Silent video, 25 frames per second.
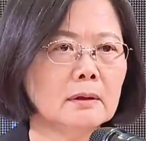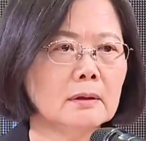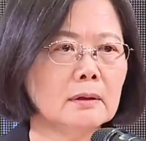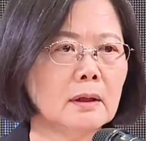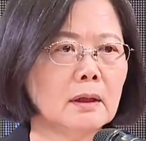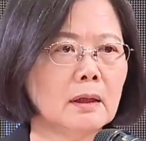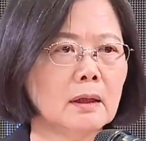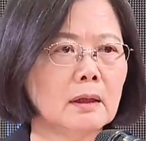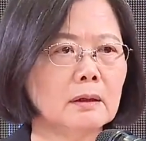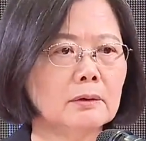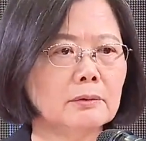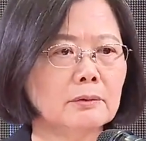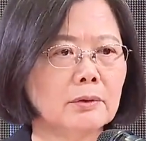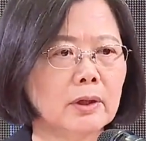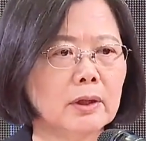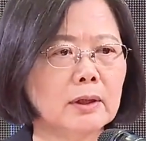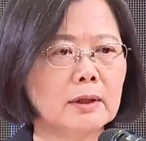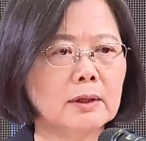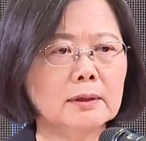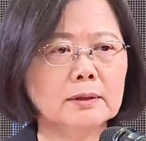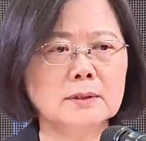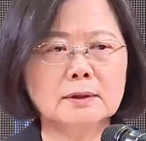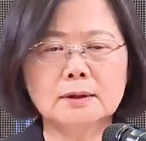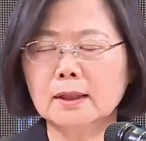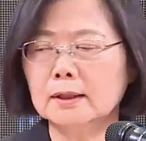那原
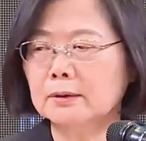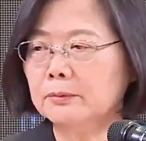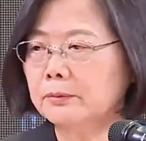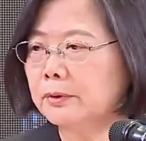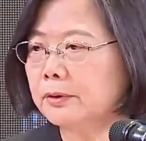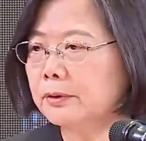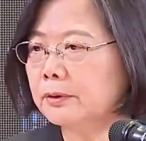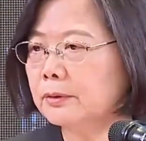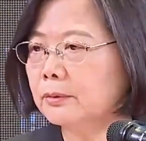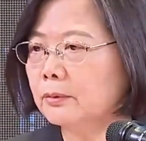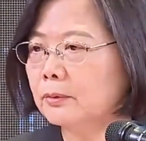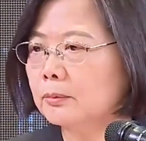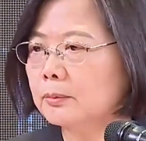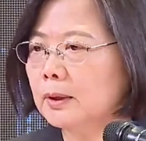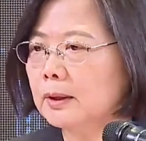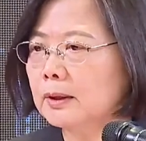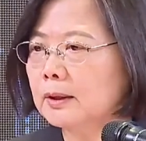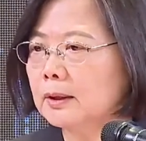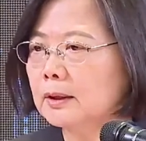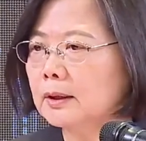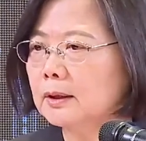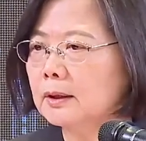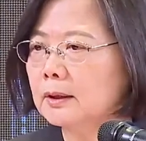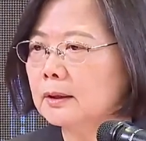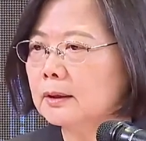因在于，我们
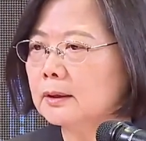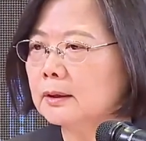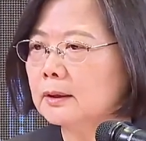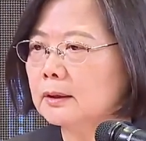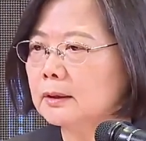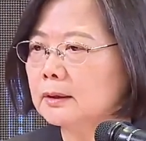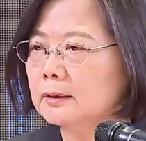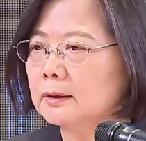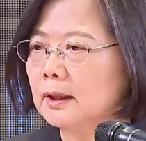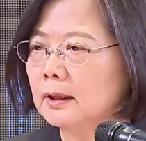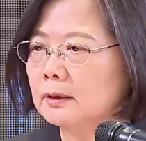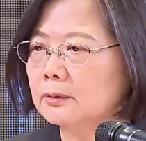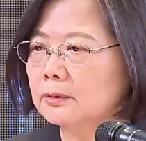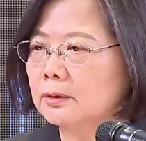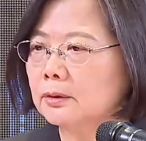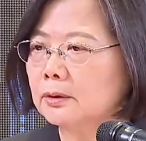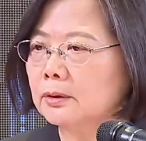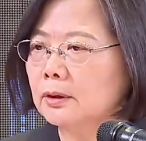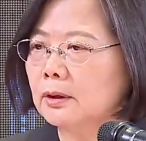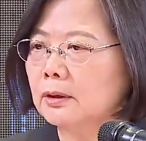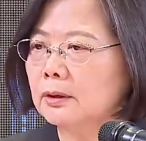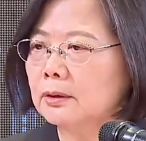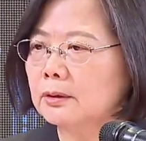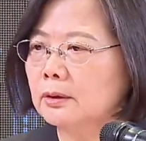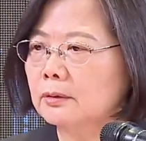核一合二厂
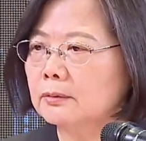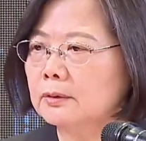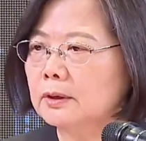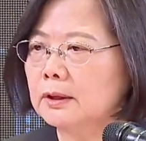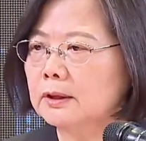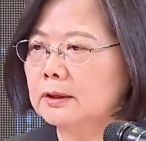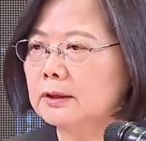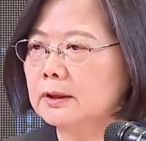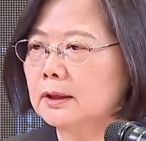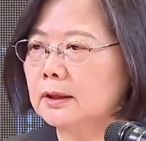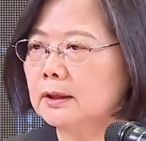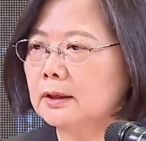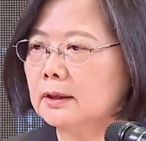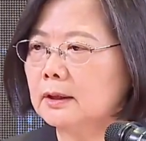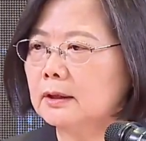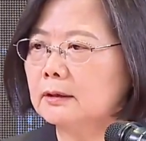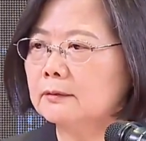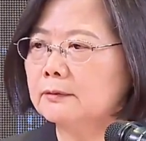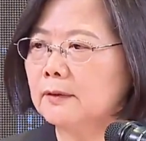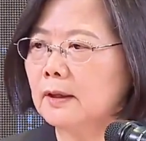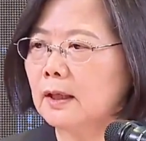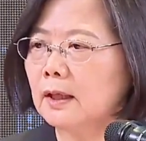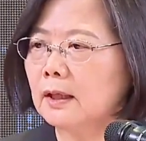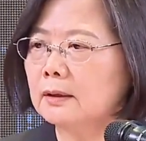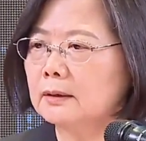都已经依
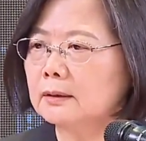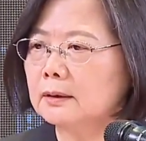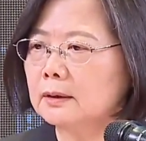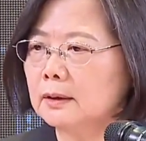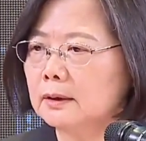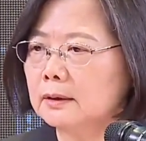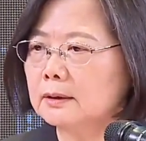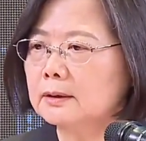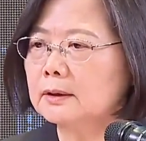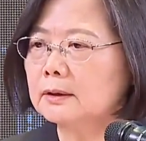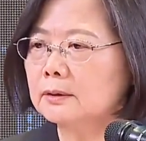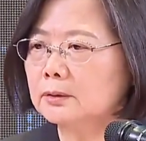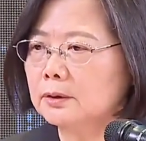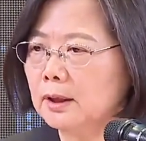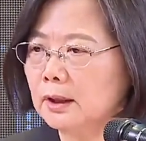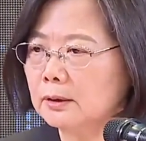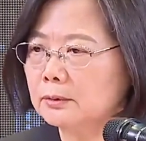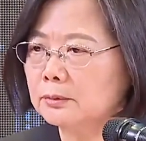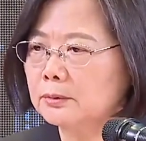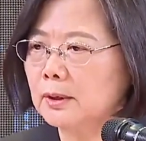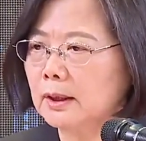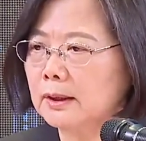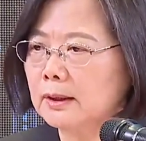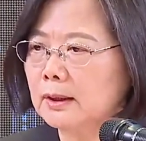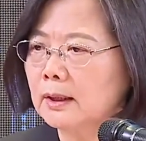法停止
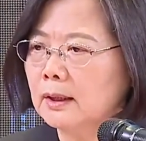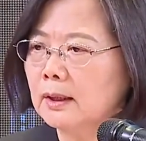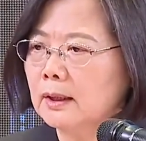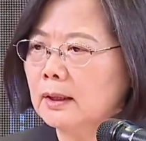商转，